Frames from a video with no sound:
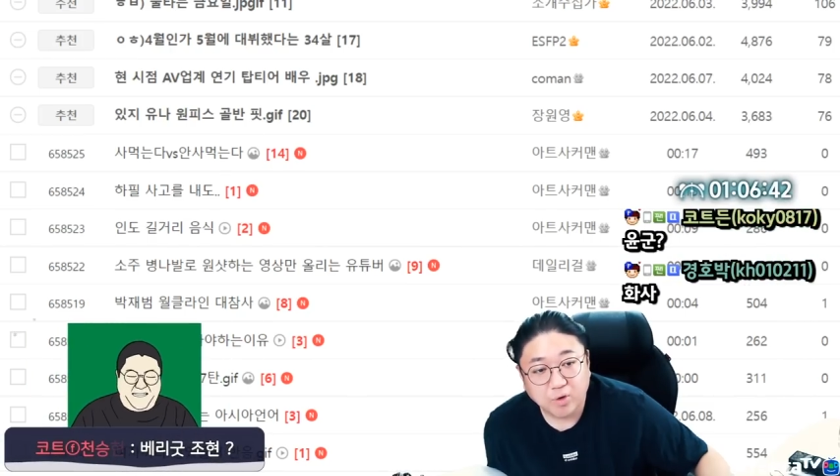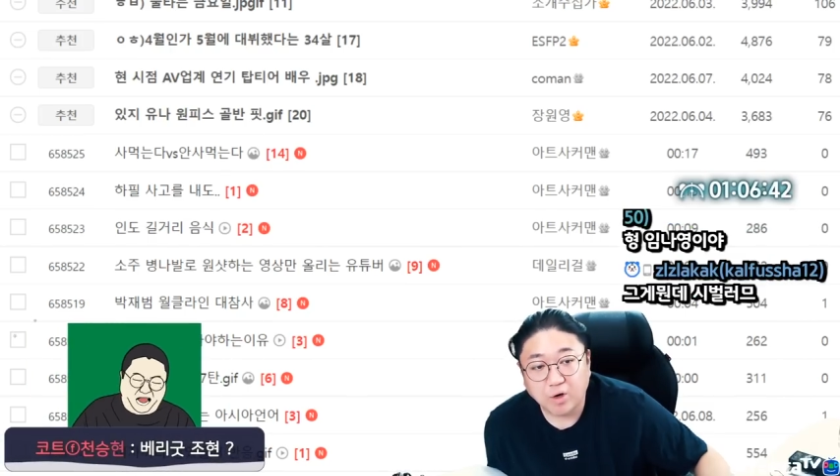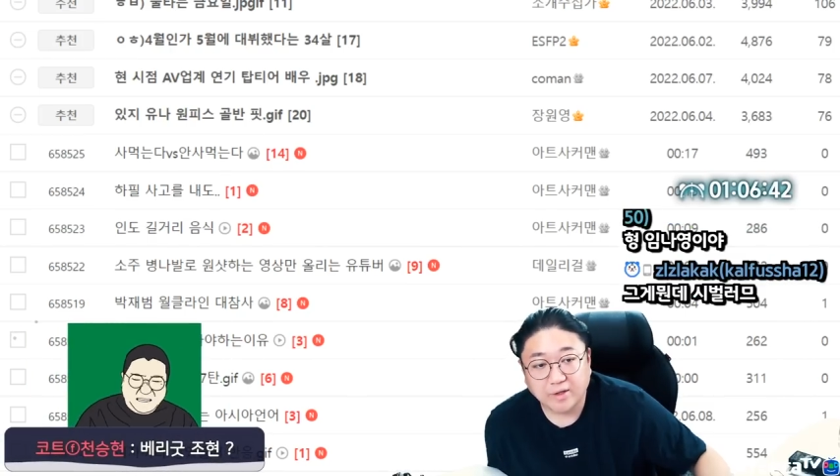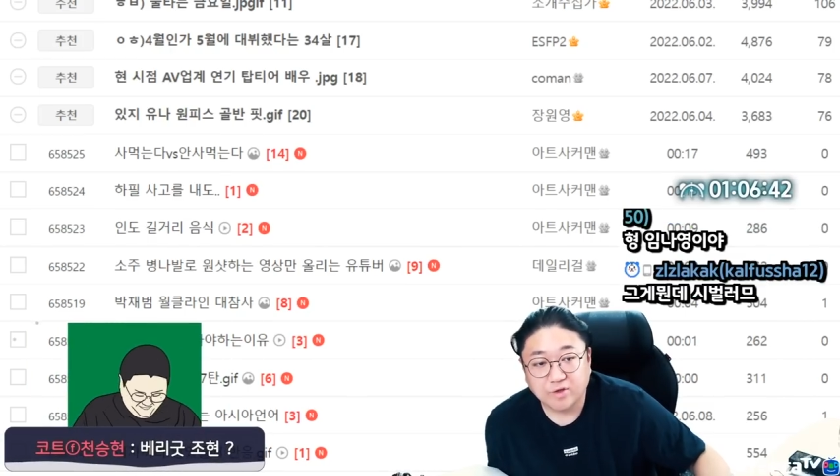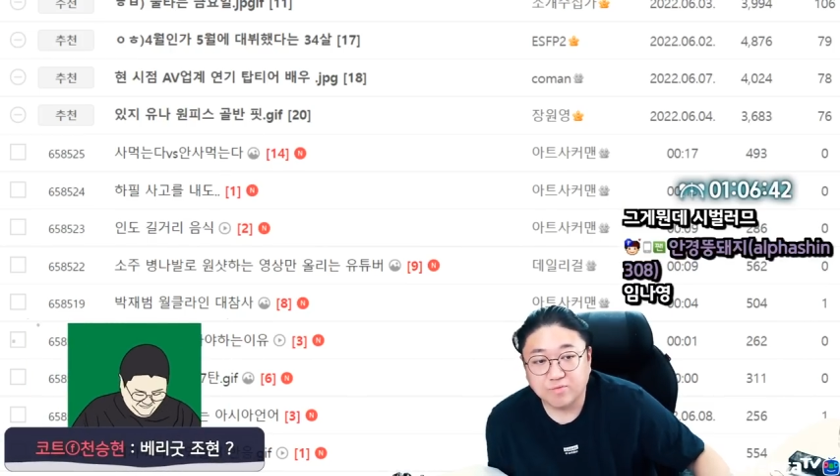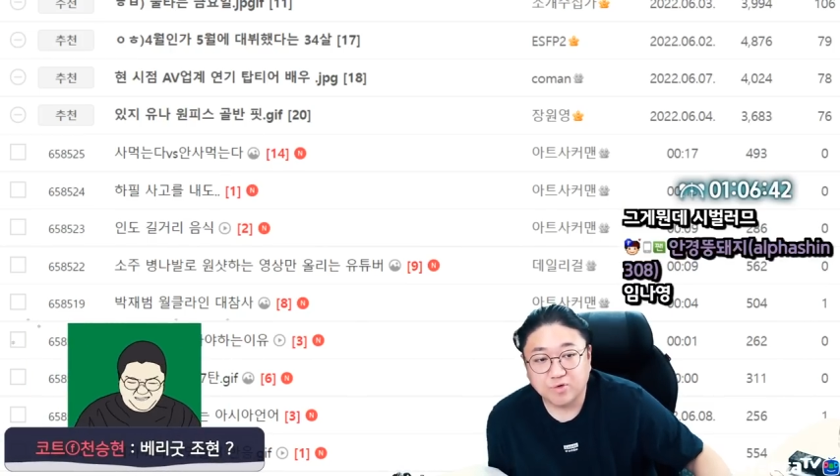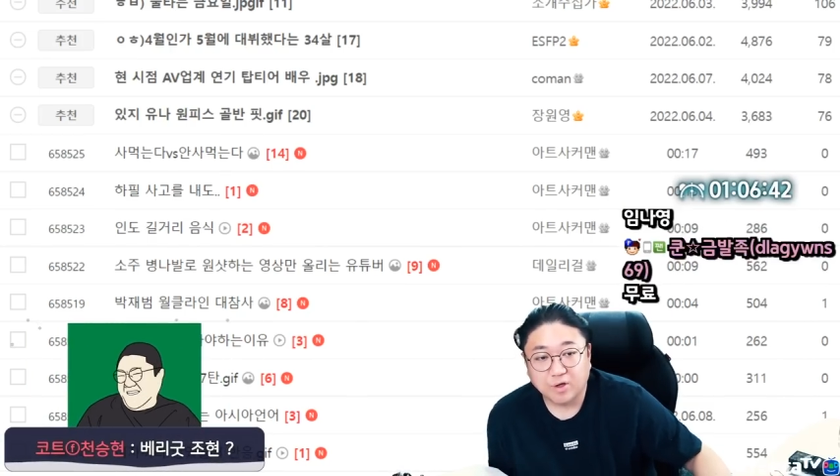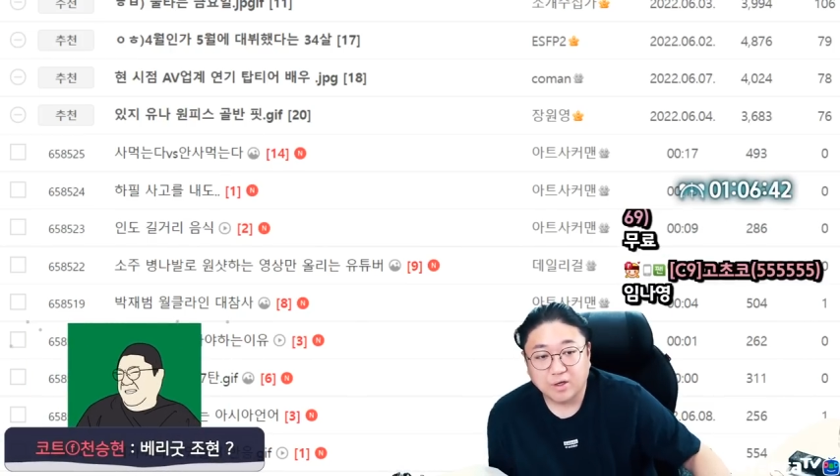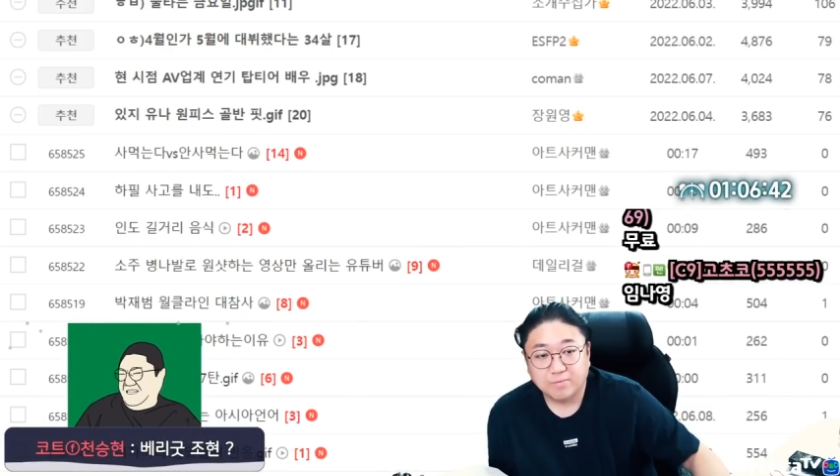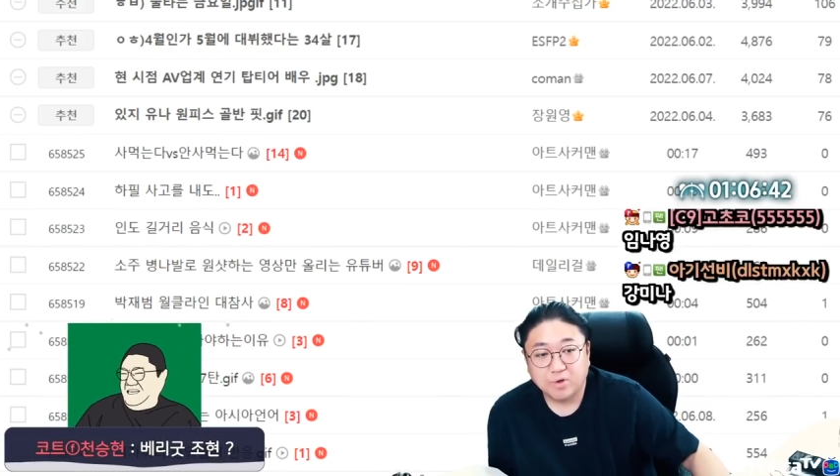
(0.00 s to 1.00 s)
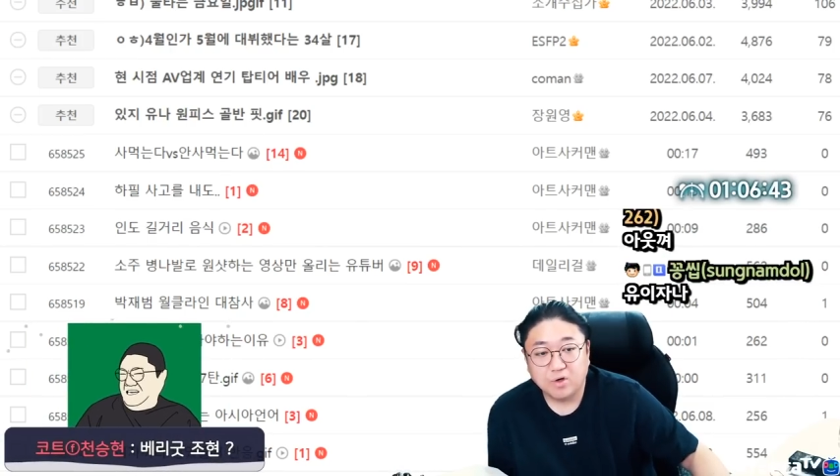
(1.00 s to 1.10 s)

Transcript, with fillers: 별로 안 유명해